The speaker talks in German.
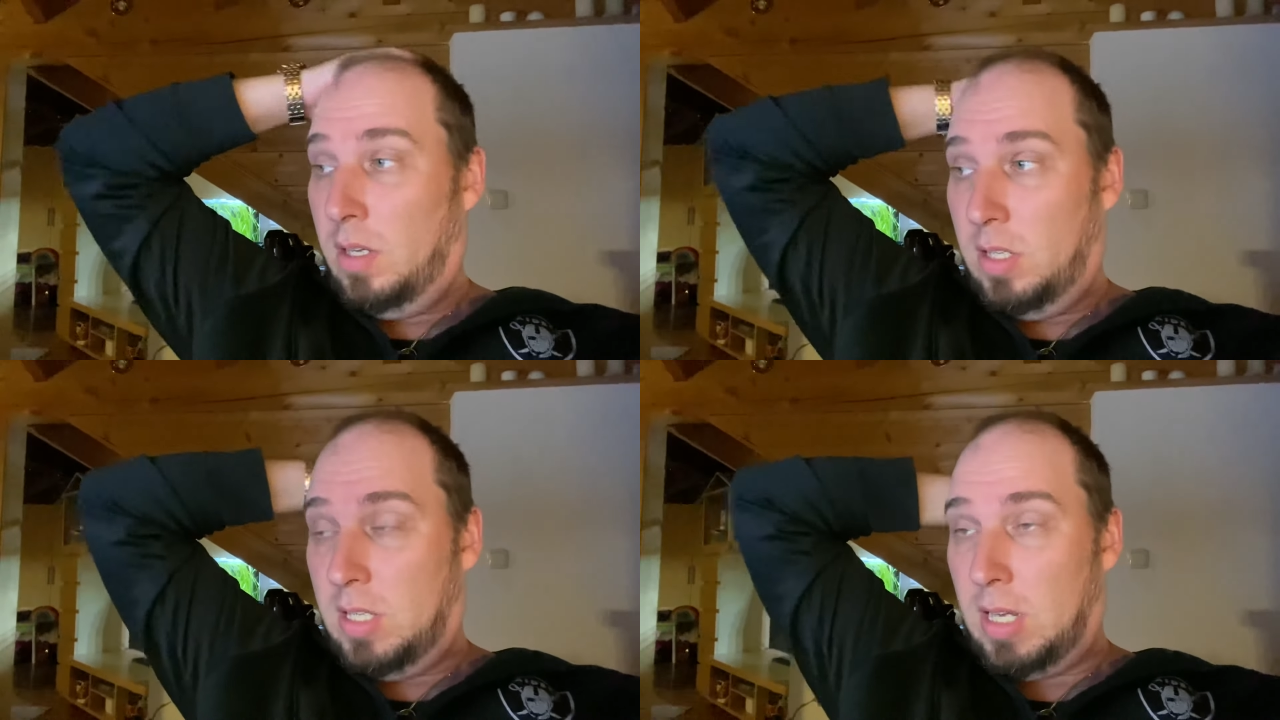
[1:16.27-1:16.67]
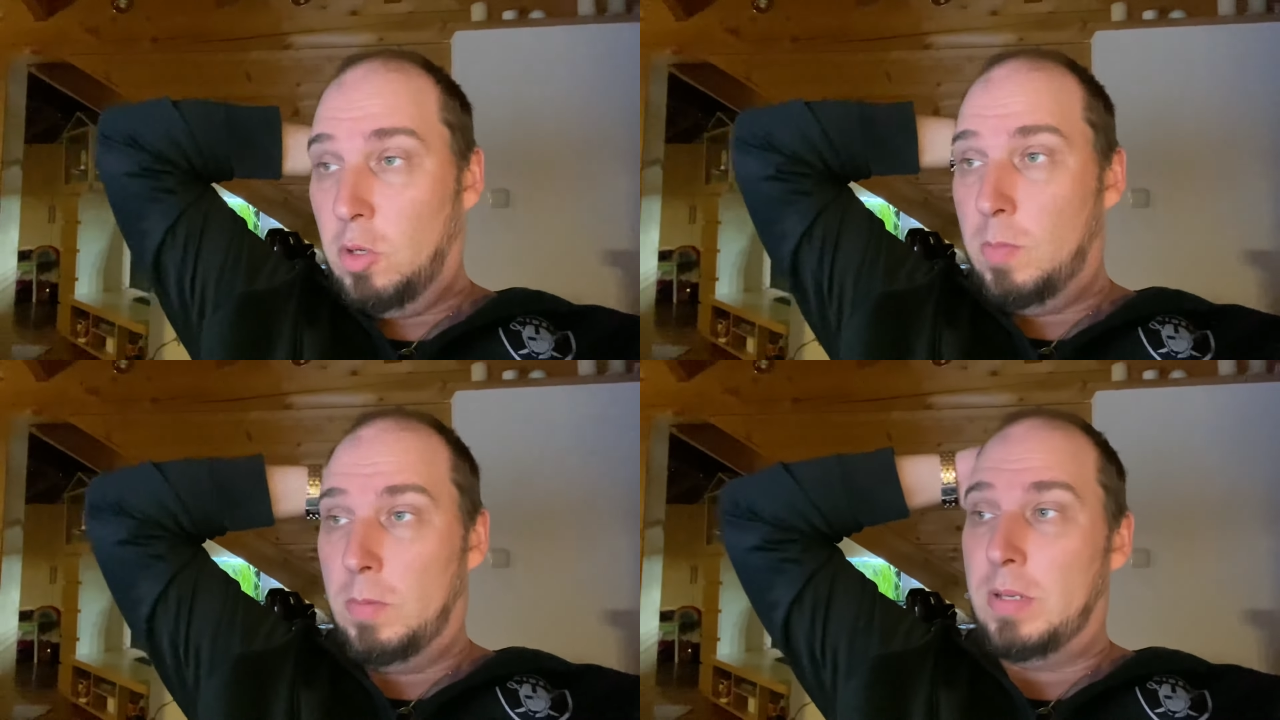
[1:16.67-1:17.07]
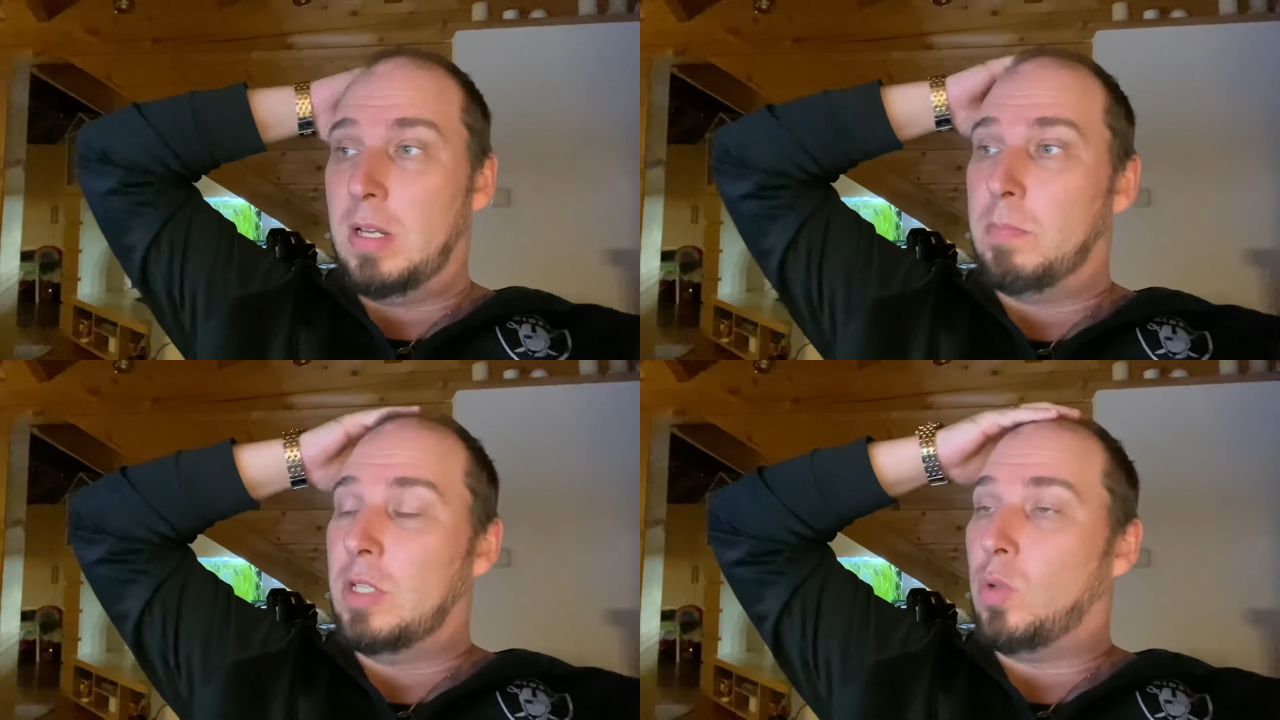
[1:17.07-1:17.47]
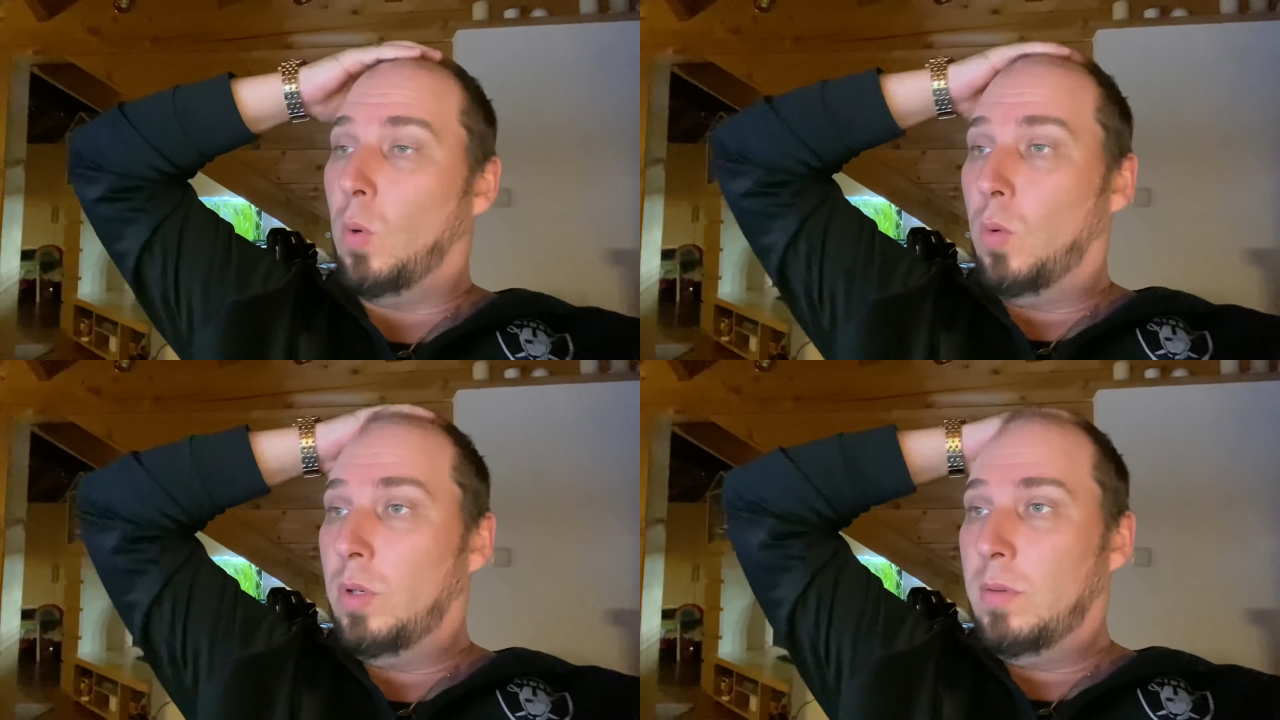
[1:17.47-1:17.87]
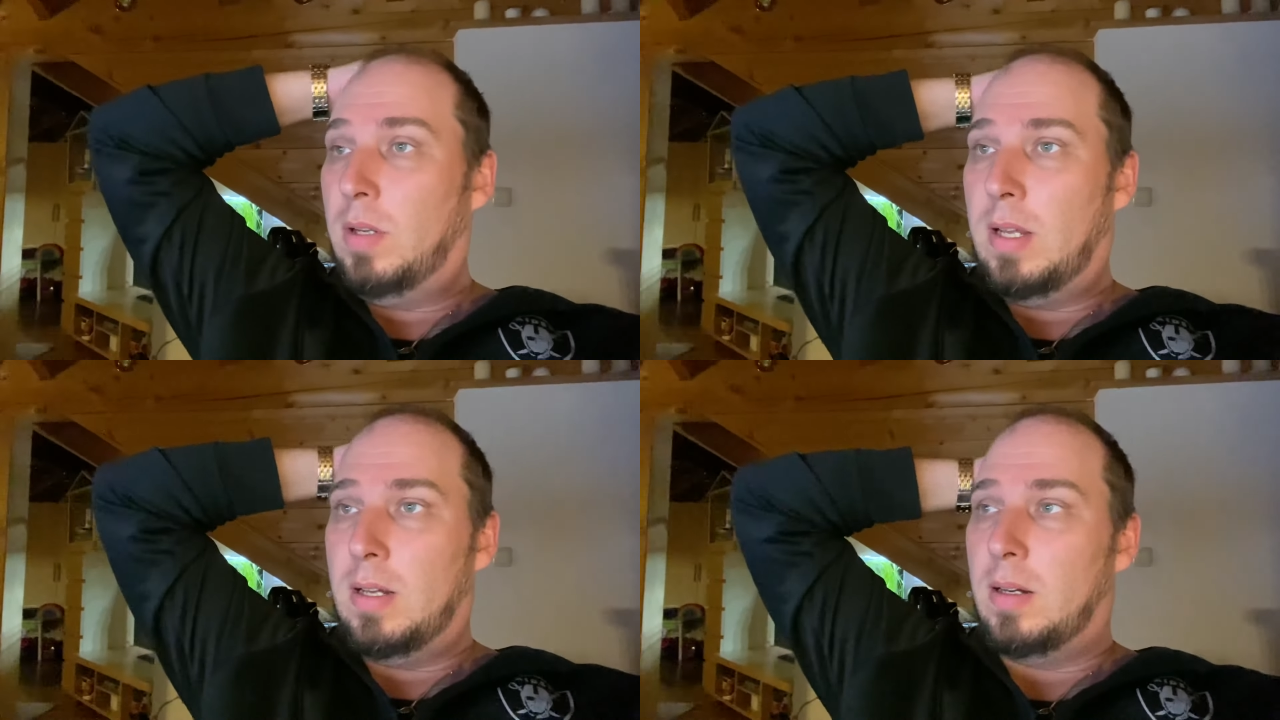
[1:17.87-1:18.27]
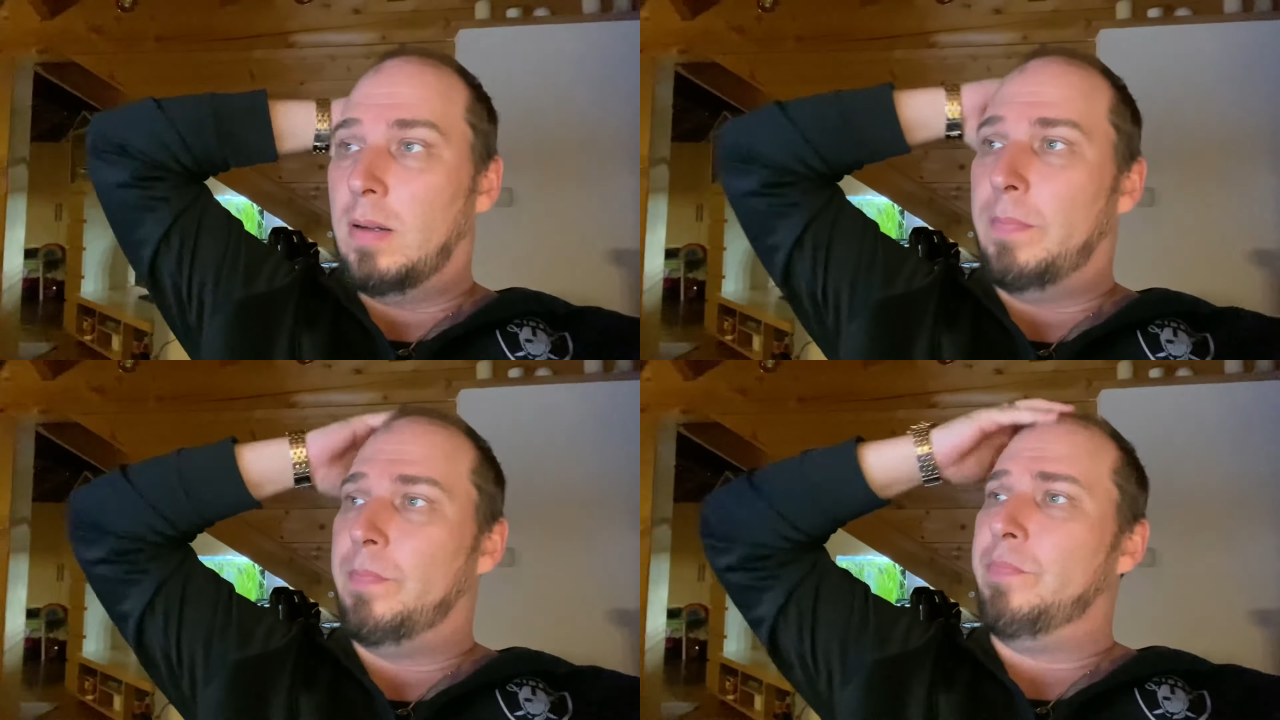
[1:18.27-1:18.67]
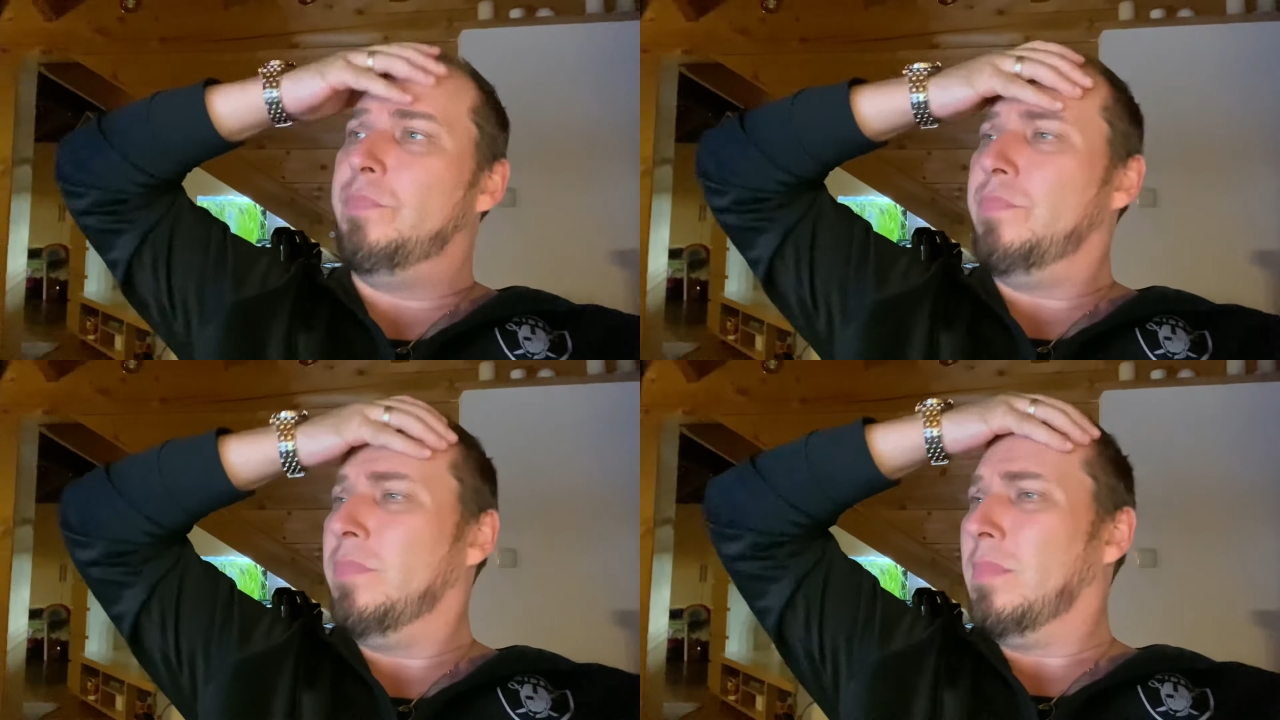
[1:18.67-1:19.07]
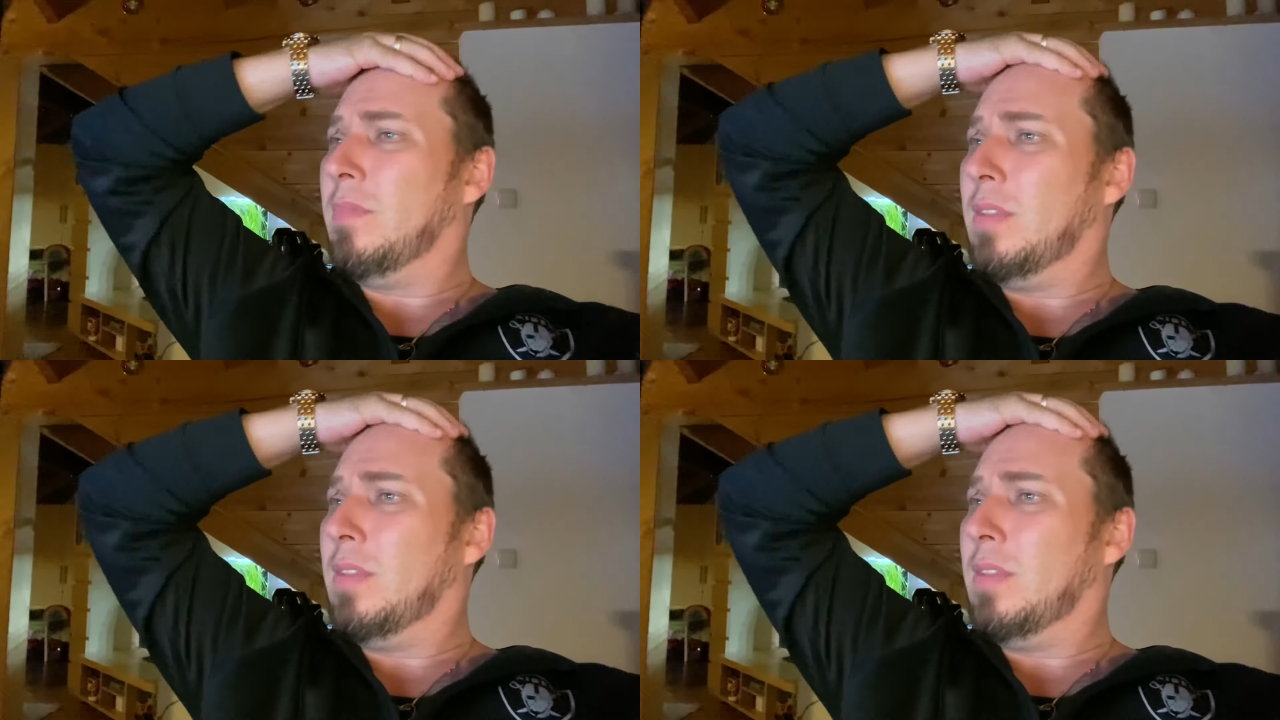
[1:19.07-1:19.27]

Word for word: Ich kann nur immer wieder betonen, ähm,